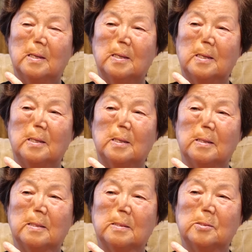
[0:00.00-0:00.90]
이
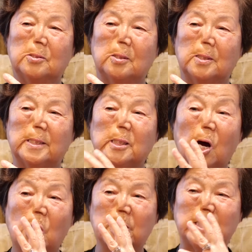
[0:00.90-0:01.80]
예, 저기
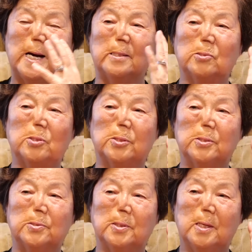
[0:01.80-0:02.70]
다크한
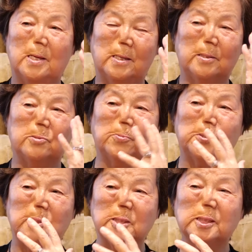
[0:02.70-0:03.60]
그런 음.
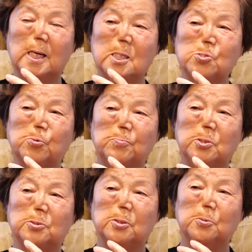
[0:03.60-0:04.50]
인상을
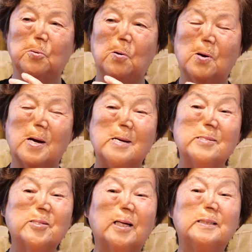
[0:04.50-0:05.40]
주면서도
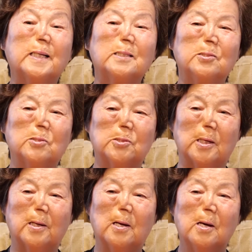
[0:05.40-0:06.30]
잘생긴 여자
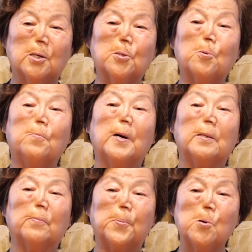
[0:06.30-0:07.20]
그러고만
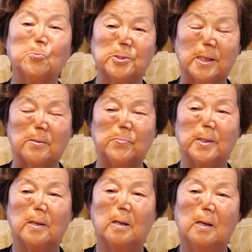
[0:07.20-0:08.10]
배운 사람.
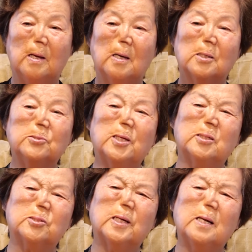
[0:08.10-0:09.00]
근데
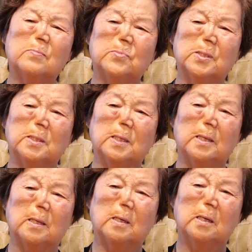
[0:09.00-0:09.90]
그
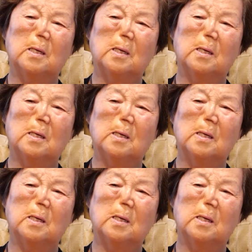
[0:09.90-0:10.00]
사람들이